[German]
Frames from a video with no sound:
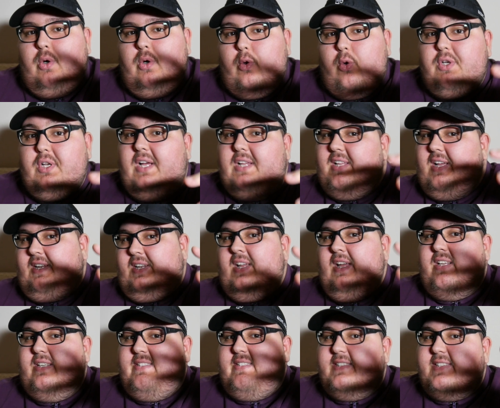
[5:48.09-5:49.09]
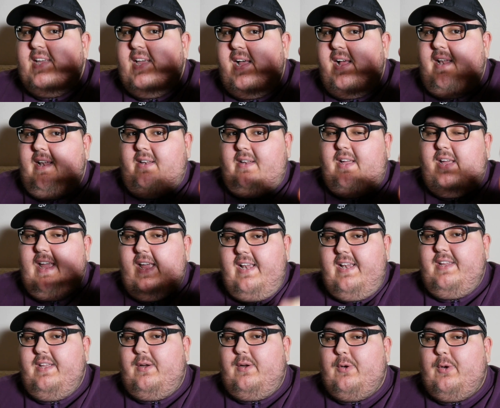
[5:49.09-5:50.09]
oder dein Sel
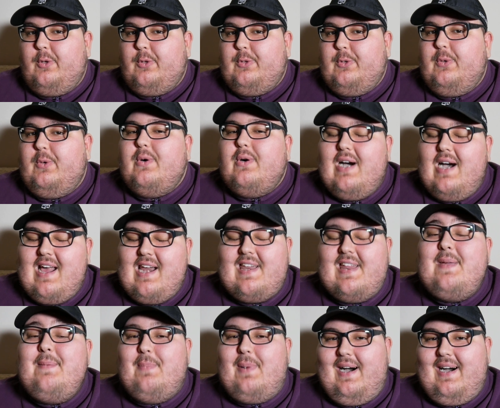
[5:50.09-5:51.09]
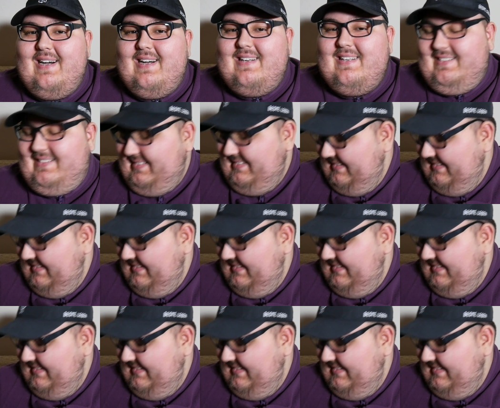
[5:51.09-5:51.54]
Elin Koto Arriba.